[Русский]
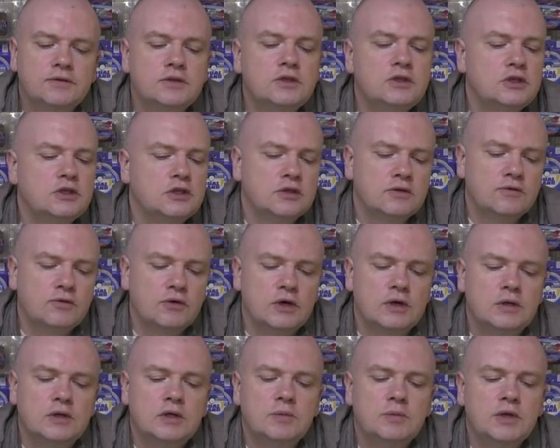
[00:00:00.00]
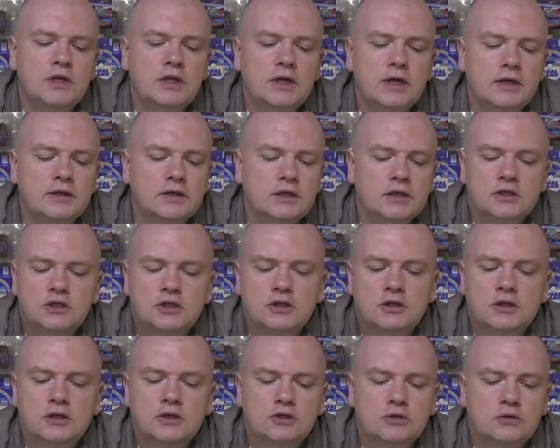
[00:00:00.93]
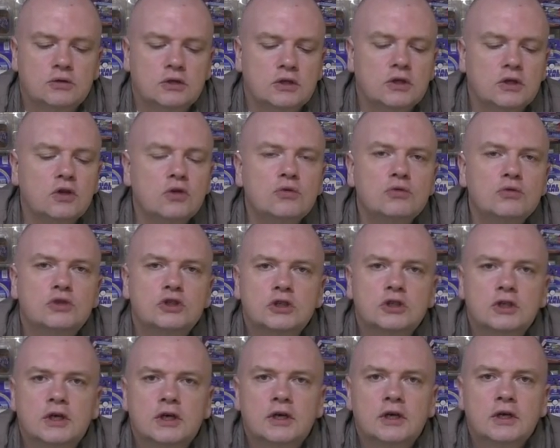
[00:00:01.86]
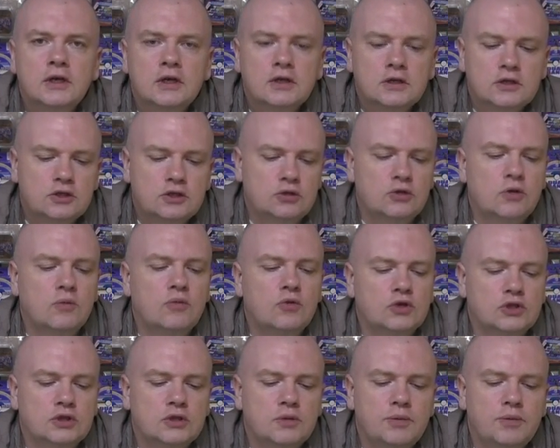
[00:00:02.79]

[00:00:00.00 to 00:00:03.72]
Ничего я не менял, я считаю, что это лучшее, что можно